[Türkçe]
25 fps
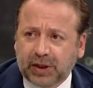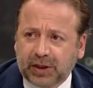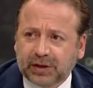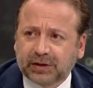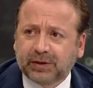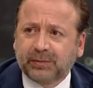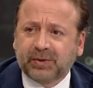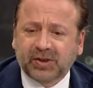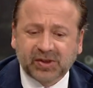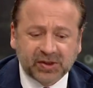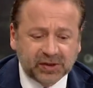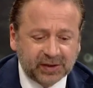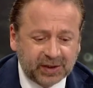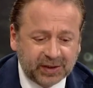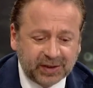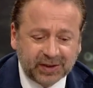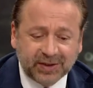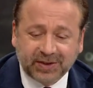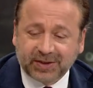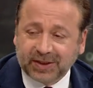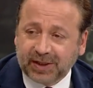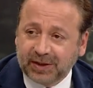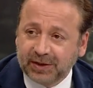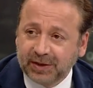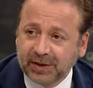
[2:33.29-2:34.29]
Aklı başında her
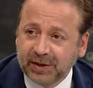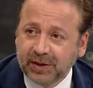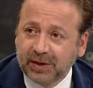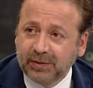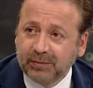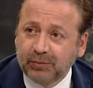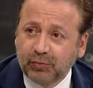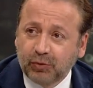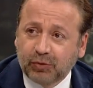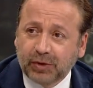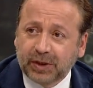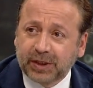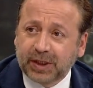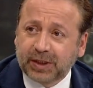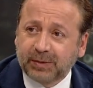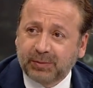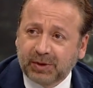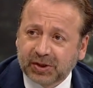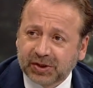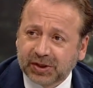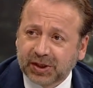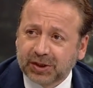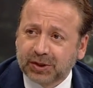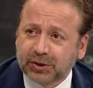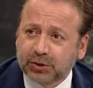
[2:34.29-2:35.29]
insan bu kadar
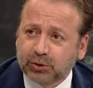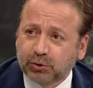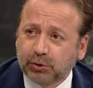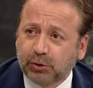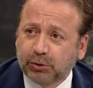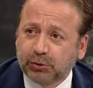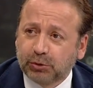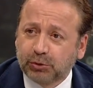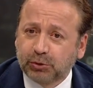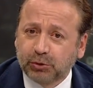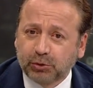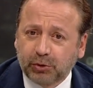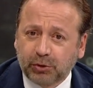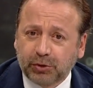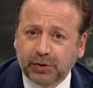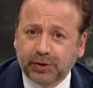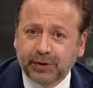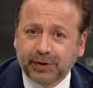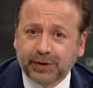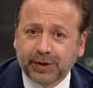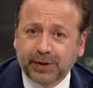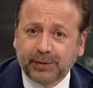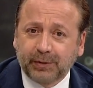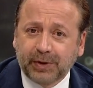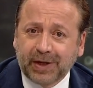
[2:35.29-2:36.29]
başarısız olduğunu
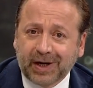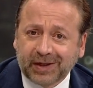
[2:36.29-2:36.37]
göre göre